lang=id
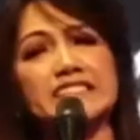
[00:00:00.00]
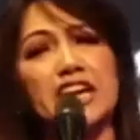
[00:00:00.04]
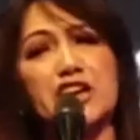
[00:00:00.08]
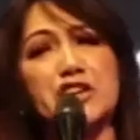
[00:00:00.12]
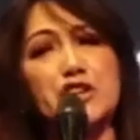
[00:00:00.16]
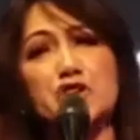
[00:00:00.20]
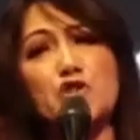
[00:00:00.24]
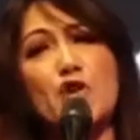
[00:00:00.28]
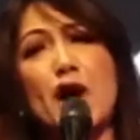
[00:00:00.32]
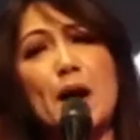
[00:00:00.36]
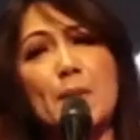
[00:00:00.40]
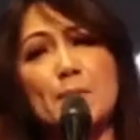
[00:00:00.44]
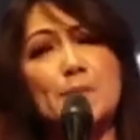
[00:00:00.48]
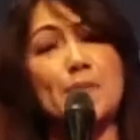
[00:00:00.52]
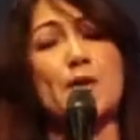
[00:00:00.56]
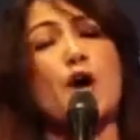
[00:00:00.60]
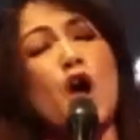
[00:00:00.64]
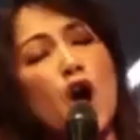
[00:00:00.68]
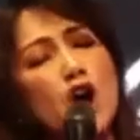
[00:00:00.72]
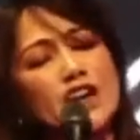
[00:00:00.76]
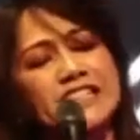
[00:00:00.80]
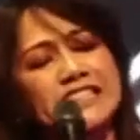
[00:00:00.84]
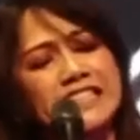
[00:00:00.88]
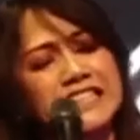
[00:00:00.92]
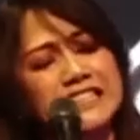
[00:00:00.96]
you are
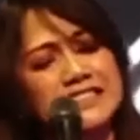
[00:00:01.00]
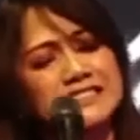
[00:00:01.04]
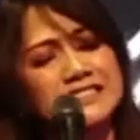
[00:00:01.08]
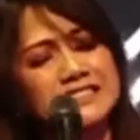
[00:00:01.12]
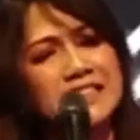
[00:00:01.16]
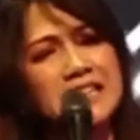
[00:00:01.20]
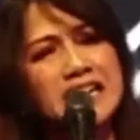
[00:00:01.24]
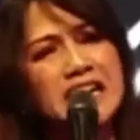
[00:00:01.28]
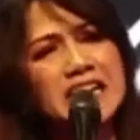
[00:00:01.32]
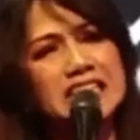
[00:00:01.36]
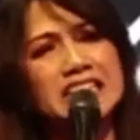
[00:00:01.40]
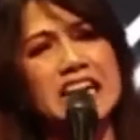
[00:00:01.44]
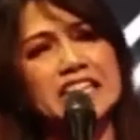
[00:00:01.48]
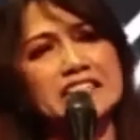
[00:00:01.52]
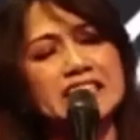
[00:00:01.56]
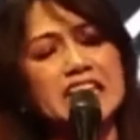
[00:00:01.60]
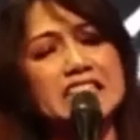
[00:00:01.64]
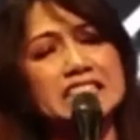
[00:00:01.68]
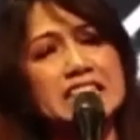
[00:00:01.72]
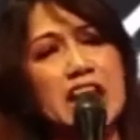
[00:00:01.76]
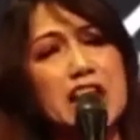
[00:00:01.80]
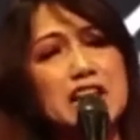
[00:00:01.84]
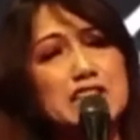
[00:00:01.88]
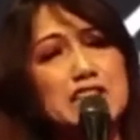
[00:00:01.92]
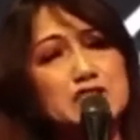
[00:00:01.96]
broken,
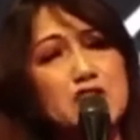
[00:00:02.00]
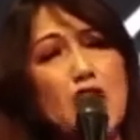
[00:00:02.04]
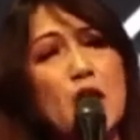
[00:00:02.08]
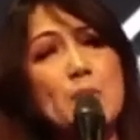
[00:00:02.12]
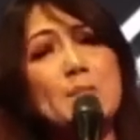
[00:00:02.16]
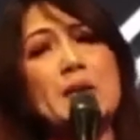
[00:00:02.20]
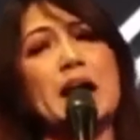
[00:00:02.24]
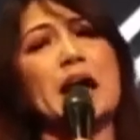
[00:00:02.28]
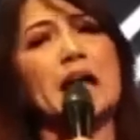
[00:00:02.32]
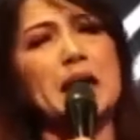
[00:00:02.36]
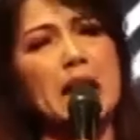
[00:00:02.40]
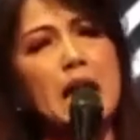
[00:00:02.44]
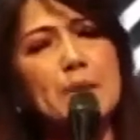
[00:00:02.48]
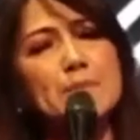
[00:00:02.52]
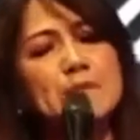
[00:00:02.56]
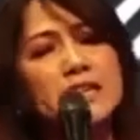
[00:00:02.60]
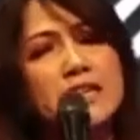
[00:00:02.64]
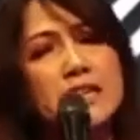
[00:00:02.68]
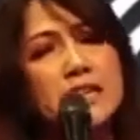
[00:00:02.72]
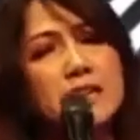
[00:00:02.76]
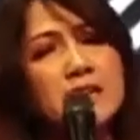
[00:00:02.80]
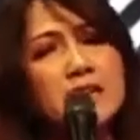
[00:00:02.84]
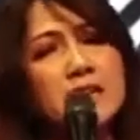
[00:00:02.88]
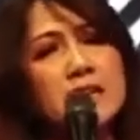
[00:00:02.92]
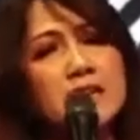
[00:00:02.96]
ketika engkau
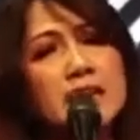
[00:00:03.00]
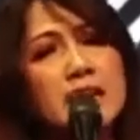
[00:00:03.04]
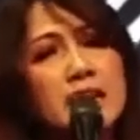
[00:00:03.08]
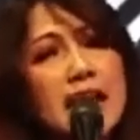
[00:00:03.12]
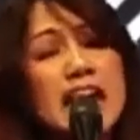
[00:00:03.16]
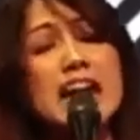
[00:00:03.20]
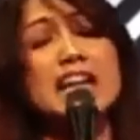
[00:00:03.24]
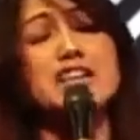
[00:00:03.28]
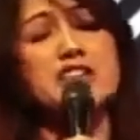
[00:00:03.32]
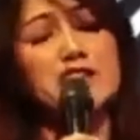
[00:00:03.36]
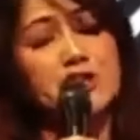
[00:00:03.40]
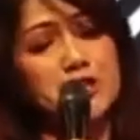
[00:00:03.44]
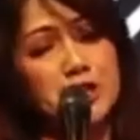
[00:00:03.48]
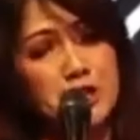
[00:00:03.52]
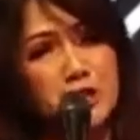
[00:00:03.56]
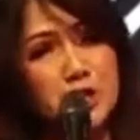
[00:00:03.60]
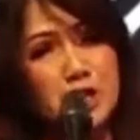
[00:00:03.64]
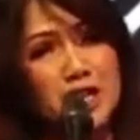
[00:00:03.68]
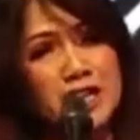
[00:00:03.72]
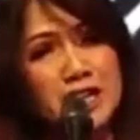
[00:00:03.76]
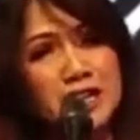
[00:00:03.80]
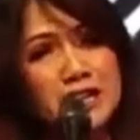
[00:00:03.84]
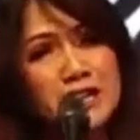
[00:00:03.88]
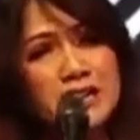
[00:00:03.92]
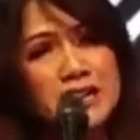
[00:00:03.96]
mengalami
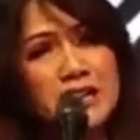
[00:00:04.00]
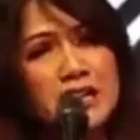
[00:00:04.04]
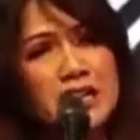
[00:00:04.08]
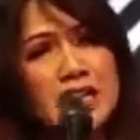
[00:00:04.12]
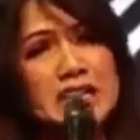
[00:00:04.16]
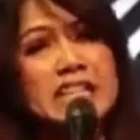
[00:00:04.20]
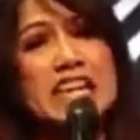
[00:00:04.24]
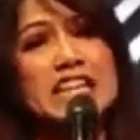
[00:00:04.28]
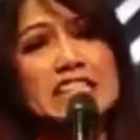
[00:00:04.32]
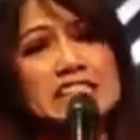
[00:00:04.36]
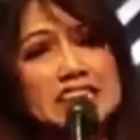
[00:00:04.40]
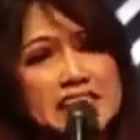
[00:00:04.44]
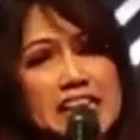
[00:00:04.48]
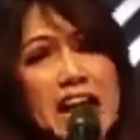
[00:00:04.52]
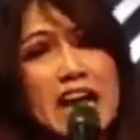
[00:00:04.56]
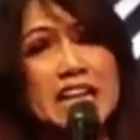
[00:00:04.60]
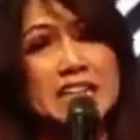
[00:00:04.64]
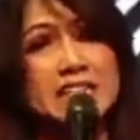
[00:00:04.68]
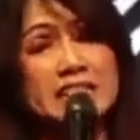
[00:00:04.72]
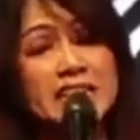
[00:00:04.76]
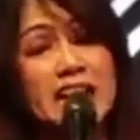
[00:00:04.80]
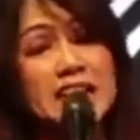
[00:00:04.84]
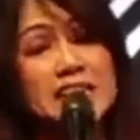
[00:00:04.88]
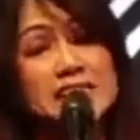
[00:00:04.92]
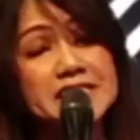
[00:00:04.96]
hancur, di
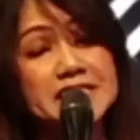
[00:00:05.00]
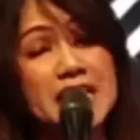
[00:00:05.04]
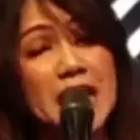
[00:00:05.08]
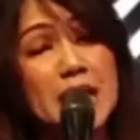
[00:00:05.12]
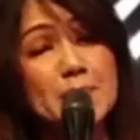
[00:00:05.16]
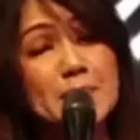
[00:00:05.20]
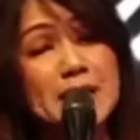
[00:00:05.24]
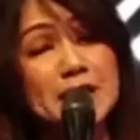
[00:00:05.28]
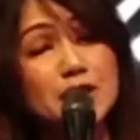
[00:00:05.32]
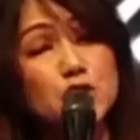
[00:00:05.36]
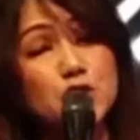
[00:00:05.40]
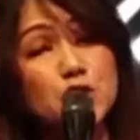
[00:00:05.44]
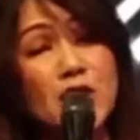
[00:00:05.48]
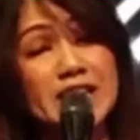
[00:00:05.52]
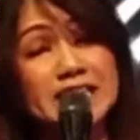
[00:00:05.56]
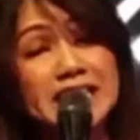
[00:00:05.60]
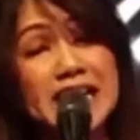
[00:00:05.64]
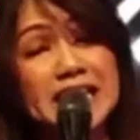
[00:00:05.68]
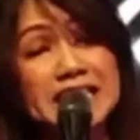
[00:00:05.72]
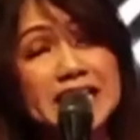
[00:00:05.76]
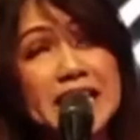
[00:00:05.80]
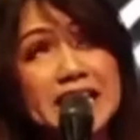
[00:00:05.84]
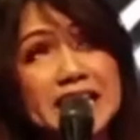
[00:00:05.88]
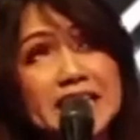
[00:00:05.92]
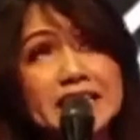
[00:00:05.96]
saat yang sama Tuhan
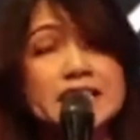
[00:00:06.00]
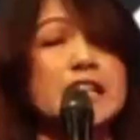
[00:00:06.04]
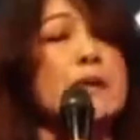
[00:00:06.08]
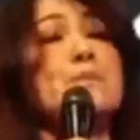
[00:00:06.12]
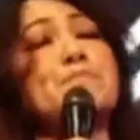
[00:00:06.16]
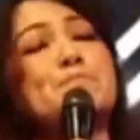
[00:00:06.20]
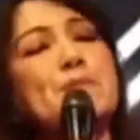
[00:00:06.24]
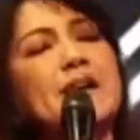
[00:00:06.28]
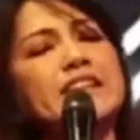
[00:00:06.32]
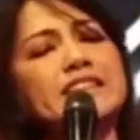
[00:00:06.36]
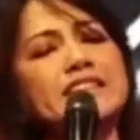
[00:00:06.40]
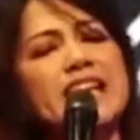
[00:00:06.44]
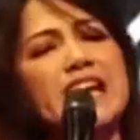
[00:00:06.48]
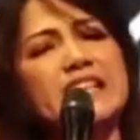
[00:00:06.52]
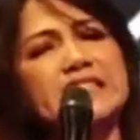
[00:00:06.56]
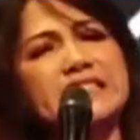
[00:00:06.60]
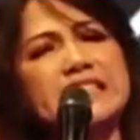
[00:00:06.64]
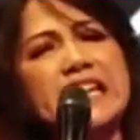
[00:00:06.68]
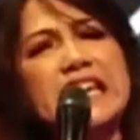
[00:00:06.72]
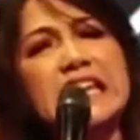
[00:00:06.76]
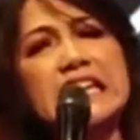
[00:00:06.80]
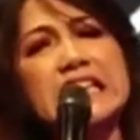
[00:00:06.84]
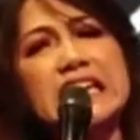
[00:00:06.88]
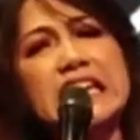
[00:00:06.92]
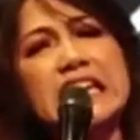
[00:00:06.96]
ada di tempat yang
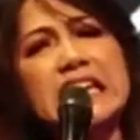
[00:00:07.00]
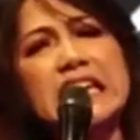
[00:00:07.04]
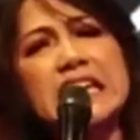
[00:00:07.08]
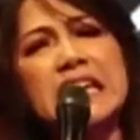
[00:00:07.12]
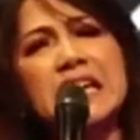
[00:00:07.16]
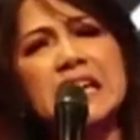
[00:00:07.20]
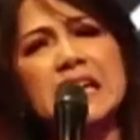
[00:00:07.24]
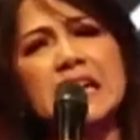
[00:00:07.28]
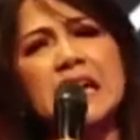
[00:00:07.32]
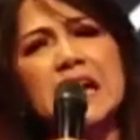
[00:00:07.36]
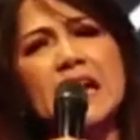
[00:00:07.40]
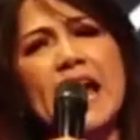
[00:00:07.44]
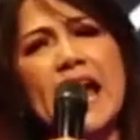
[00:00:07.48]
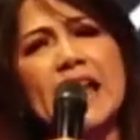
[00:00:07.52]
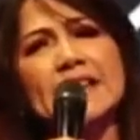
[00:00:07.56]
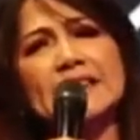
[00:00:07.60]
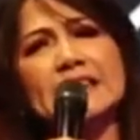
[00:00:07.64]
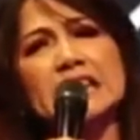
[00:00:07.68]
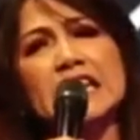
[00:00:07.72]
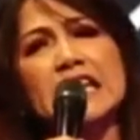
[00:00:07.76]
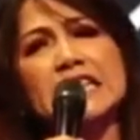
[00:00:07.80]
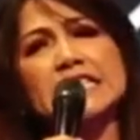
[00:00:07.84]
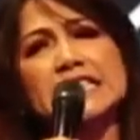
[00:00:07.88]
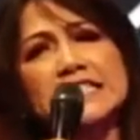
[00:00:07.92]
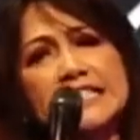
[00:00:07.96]
tinggi. At
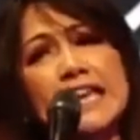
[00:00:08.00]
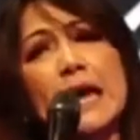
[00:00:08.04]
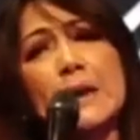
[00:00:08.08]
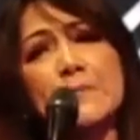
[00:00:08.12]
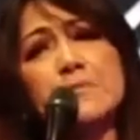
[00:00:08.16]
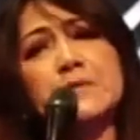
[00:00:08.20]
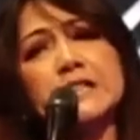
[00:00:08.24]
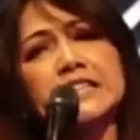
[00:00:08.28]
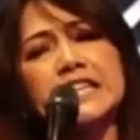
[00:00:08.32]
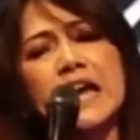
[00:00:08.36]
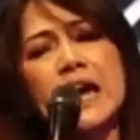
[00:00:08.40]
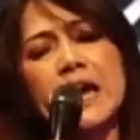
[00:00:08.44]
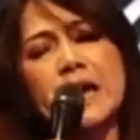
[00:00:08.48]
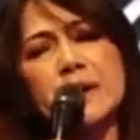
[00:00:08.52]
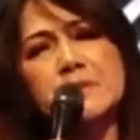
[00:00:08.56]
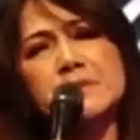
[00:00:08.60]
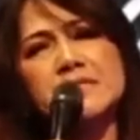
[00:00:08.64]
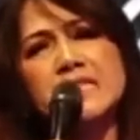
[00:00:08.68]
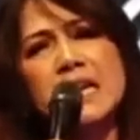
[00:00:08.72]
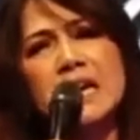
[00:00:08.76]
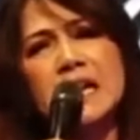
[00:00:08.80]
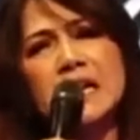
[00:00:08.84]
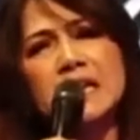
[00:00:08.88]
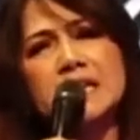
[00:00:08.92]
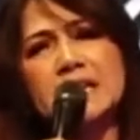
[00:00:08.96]
the same
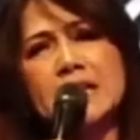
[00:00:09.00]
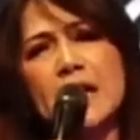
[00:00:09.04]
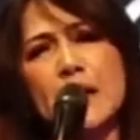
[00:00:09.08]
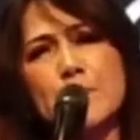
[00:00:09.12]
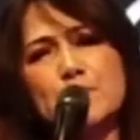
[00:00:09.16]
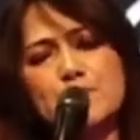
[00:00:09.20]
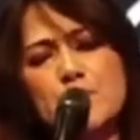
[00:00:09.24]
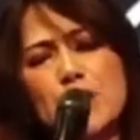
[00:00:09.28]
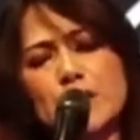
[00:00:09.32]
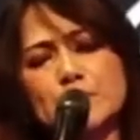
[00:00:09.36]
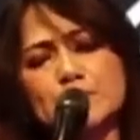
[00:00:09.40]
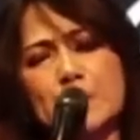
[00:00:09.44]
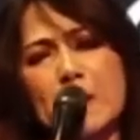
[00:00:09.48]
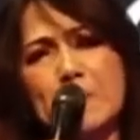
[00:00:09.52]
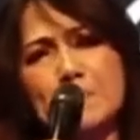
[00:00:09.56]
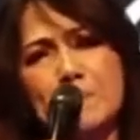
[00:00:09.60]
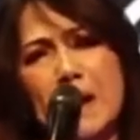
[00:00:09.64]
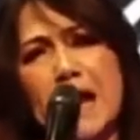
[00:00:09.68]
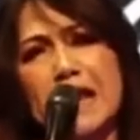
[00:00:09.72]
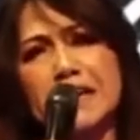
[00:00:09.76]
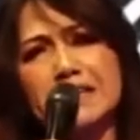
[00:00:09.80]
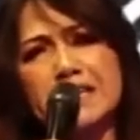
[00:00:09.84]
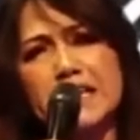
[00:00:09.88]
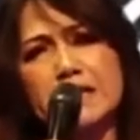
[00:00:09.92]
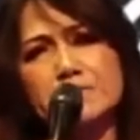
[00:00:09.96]
times dia buat
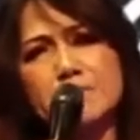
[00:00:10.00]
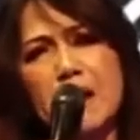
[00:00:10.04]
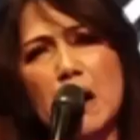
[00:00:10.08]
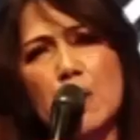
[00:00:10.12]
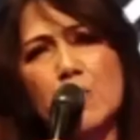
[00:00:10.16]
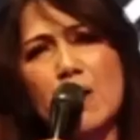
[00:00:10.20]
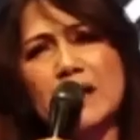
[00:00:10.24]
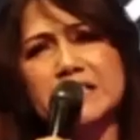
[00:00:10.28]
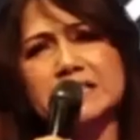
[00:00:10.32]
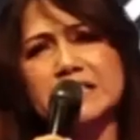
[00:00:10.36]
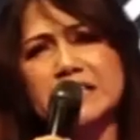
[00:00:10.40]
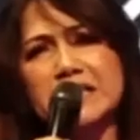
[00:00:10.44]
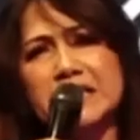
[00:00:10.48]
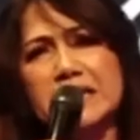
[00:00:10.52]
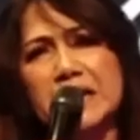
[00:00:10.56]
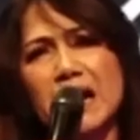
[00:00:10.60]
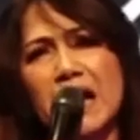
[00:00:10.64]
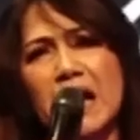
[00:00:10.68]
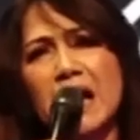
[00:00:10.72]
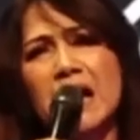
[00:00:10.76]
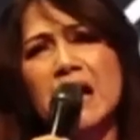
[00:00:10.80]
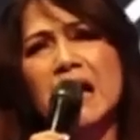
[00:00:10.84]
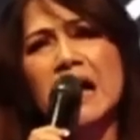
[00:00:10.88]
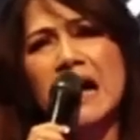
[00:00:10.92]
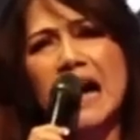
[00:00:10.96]
pembanding bahwa
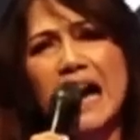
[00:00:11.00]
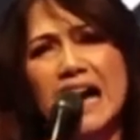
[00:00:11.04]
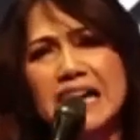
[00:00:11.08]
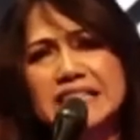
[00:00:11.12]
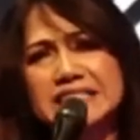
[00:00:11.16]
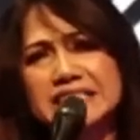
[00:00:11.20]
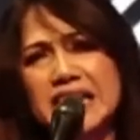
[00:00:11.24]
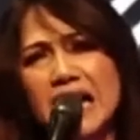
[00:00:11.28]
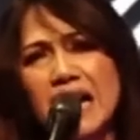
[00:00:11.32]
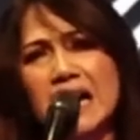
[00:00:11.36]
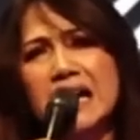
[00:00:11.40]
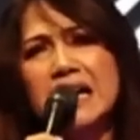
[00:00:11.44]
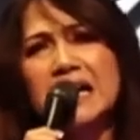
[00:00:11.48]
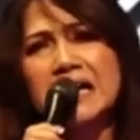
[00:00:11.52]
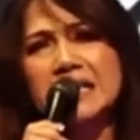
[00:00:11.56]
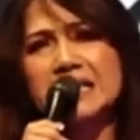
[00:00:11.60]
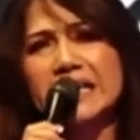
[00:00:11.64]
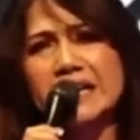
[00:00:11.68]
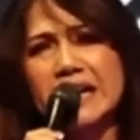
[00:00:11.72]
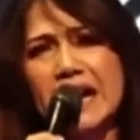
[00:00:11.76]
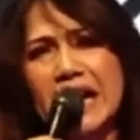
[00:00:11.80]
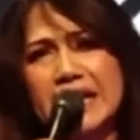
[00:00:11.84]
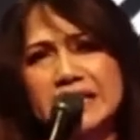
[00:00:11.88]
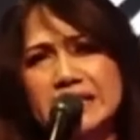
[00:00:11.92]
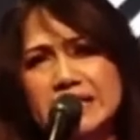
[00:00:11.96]
dia ada
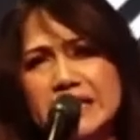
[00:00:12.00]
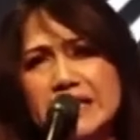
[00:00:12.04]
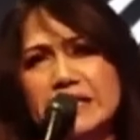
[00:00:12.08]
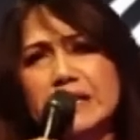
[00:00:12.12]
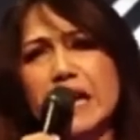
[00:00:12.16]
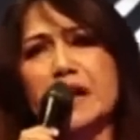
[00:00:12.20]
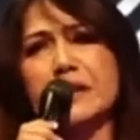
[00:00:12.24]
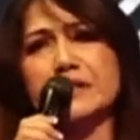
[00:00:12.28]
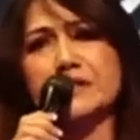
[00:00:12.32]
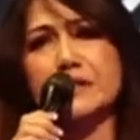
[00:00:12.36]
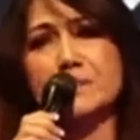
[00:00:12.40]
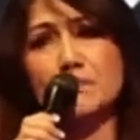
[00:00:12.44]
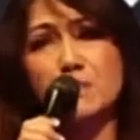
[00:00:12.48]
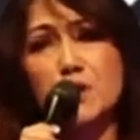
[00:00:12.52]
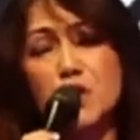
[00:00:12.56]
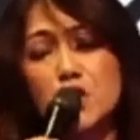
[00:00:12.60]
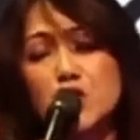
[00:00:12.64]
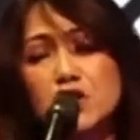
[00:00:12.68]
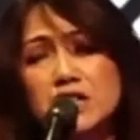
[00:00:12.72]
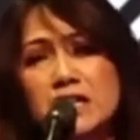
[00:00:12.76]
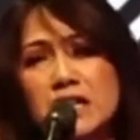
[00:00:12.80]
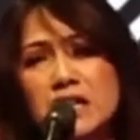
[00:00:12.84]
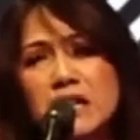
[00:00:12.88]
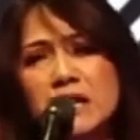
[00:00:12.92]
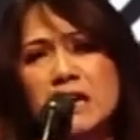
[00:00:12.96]
di hati yang
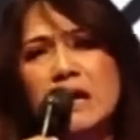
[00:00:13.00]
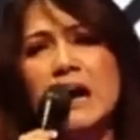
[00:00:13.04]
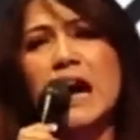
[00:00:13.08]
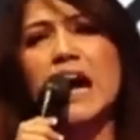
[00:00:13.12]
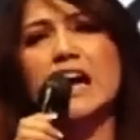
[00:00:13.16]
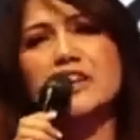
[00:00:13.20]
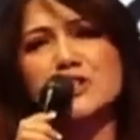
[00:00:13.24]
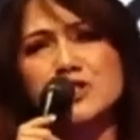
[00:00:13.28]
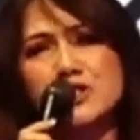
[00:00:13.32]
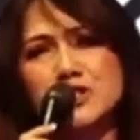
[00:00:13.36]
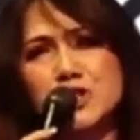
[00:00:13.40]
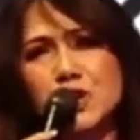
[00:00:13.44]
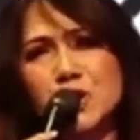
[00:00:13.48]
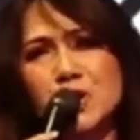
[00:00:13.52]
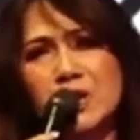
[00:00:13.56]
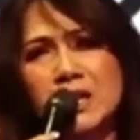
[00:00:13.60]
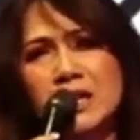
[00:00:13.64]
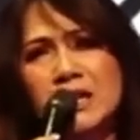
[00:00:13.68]
remuk, hancur.